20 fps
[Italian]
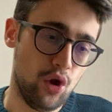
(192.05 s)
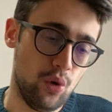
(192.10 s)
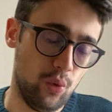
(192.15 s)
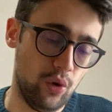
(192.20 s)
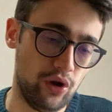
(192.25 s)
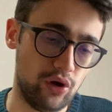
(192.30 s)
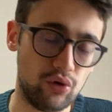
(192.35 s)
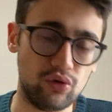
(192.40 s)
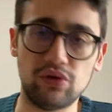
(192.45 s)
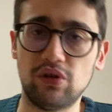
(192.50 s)

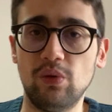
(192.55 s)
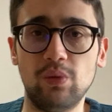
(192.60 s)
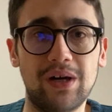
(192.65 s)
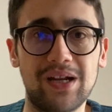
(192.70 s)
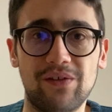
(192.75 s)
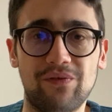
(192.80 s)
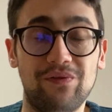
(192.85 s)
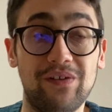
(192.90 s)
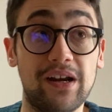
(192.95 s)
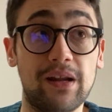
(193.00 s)
vuole
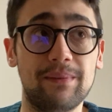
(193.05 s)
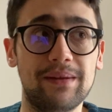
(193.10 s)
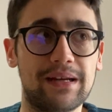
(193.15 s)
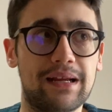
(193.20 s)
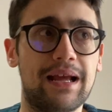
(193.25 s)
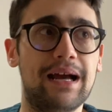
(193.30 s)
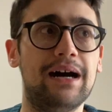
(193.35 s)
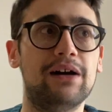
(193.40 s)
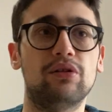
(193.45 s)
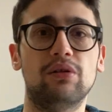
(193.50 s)
continuare a fare
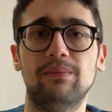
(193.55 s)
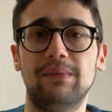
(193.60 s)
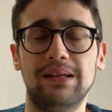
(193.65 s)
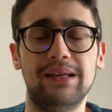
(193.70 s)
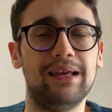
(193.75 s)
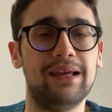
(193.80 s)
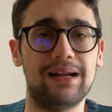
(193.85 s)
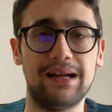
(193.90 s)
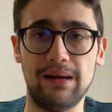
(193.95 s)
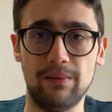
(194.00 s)
mercato in
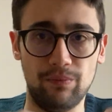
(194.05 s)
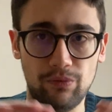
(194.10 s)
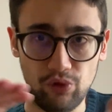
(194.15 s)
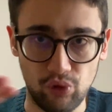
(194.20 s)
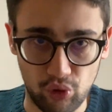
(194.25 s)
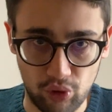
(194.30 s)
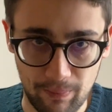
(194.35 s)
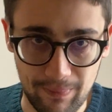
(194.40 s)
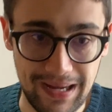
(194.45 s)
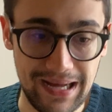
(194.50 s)
maniera
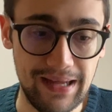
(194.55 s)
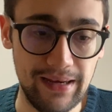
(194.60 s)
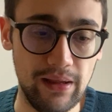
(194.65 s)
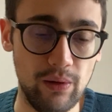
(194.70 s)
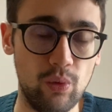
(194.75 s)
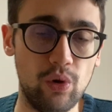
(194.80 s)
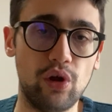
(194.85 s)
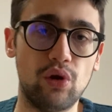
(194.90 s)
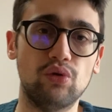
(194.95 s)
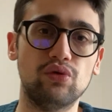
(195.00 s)
normale,
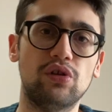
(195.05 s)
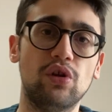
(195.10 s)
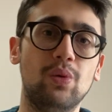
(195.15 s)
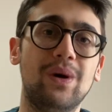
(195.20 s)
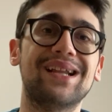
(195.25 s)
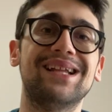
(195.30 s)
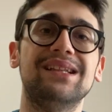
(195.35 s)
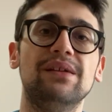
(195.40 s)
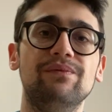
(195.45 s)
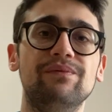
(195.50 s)
vuole
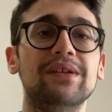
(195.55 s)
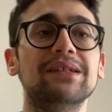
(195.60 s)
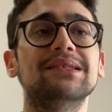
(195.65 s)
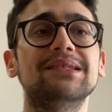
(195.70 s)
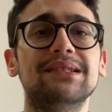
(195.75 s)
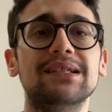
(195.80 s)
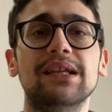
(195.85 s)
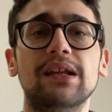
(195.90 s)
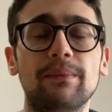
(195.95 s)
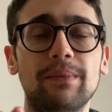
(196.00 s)
continuare ad
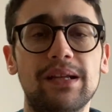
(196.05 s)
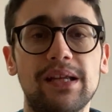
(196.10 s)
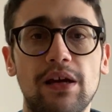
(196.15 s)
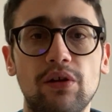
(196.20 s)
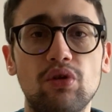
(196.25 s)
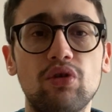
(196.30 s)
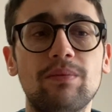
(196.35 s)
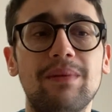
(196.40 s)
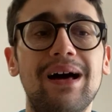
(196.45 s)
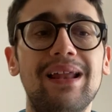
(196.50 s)
investire in maniera
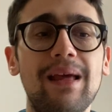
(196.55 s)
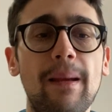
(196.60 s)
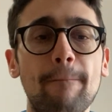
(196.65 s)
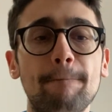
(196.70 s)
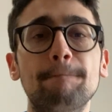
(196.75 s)
normale,